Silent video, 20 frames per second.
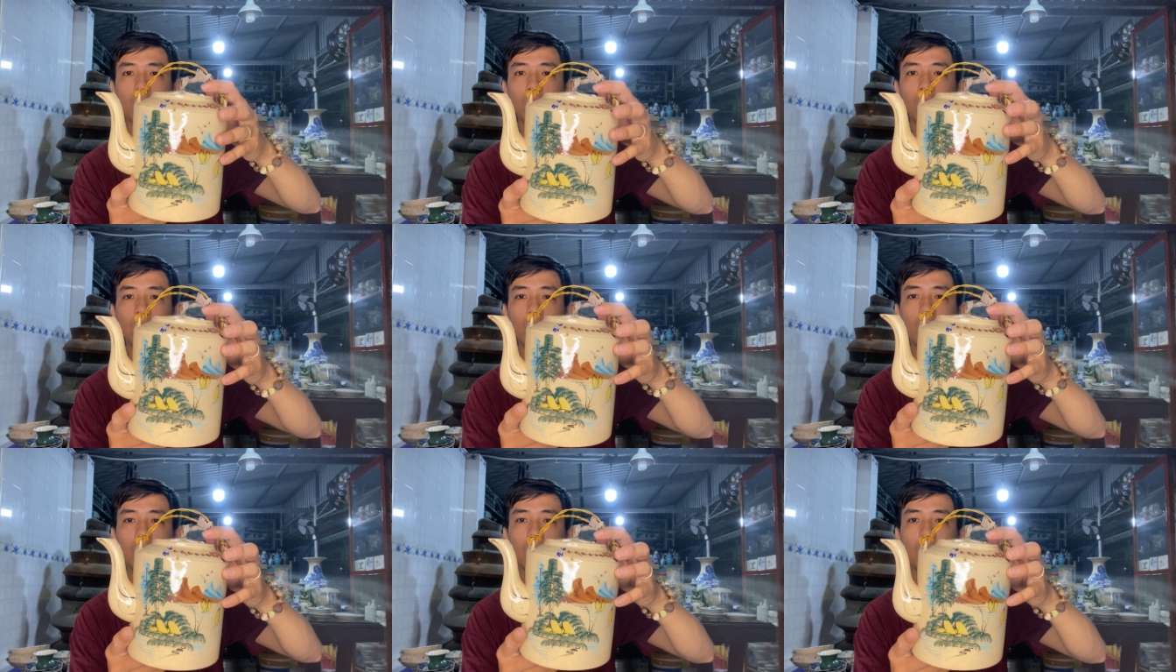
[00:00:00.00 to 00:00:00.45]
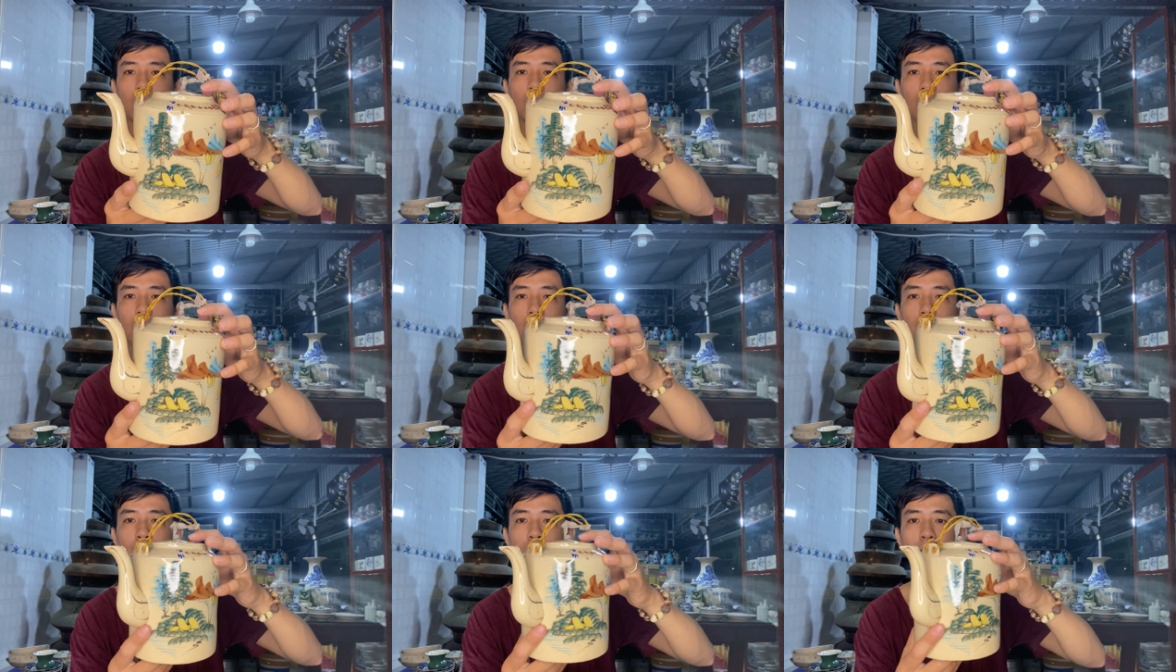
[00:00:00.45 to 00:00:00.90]
đó
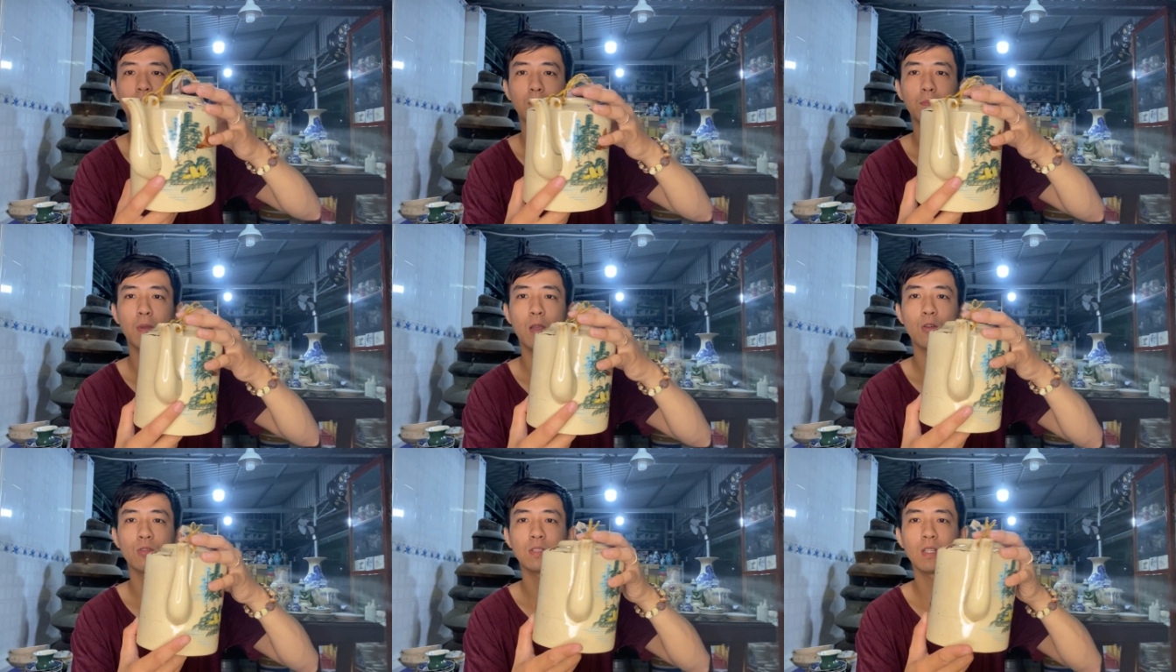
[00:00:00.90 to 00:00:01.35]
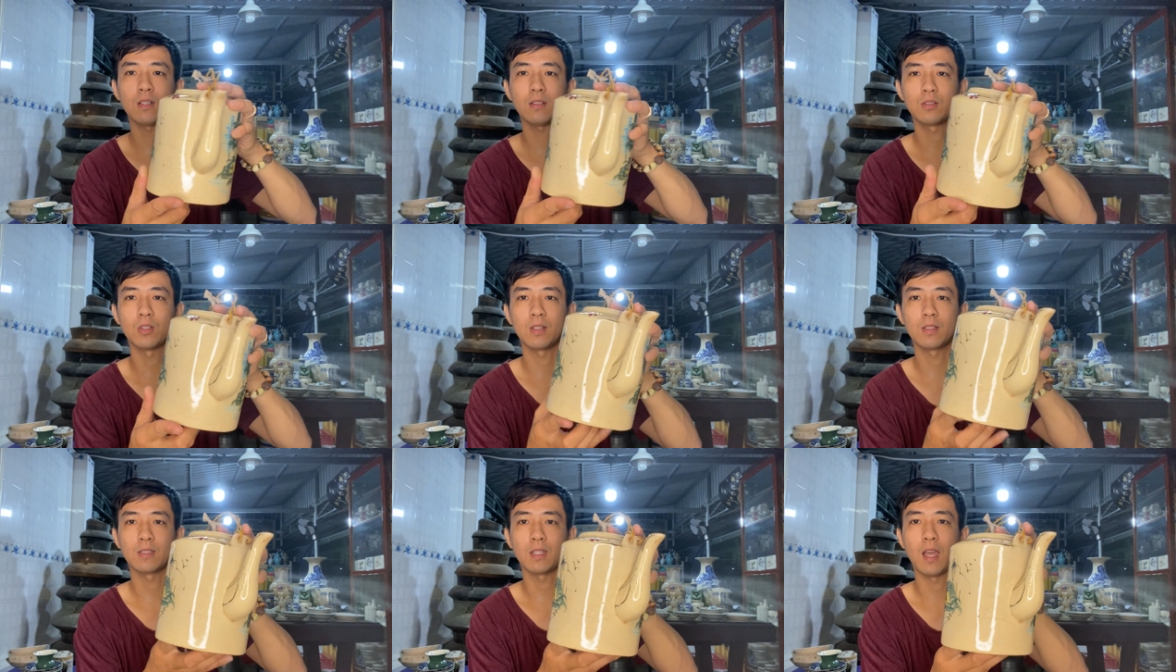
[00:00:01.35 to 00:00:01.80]
màu sắc
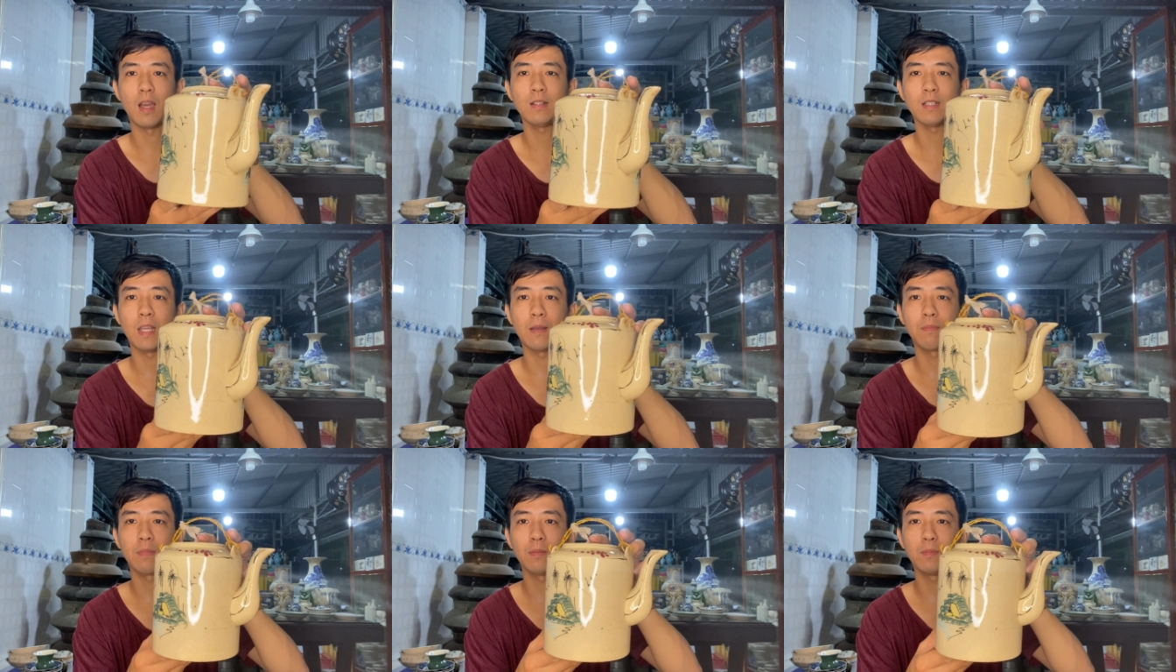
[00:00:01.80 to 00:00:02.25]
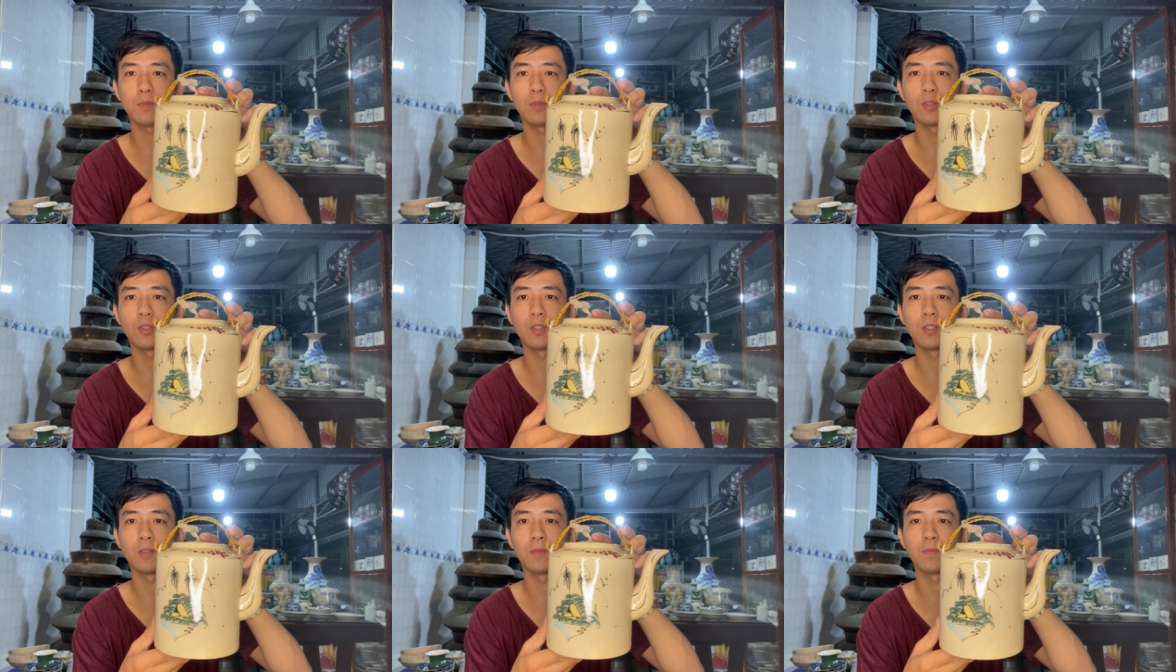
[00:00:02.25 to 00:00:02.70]
sực sỡ đẹp lắm
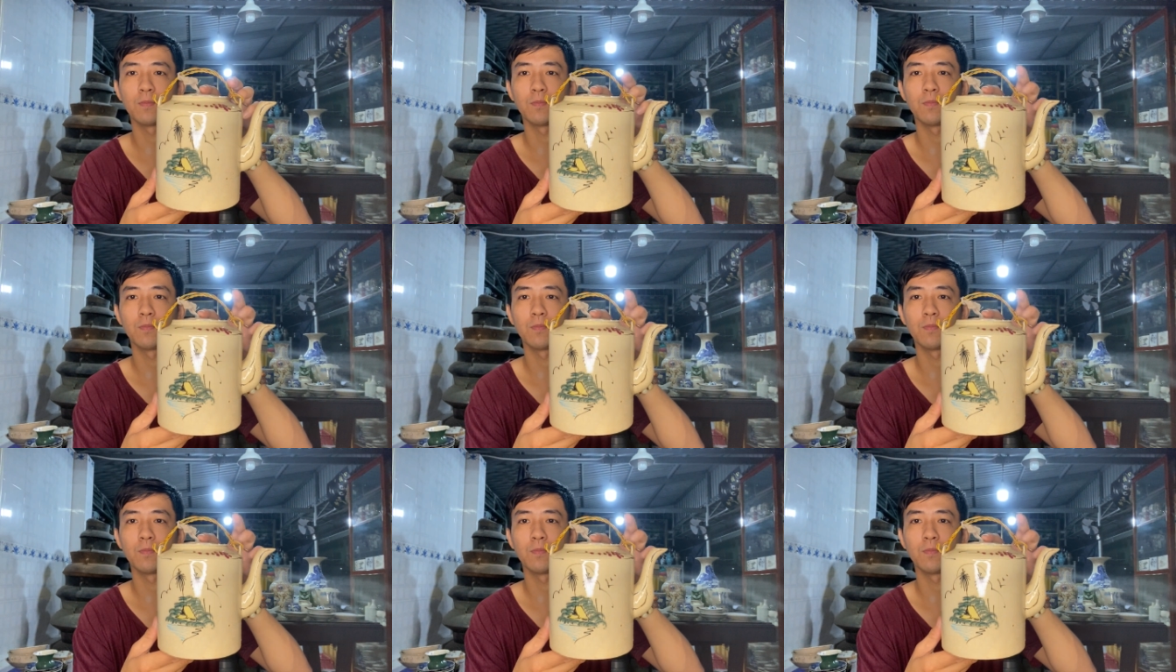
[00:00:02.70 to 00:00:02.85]
mọi người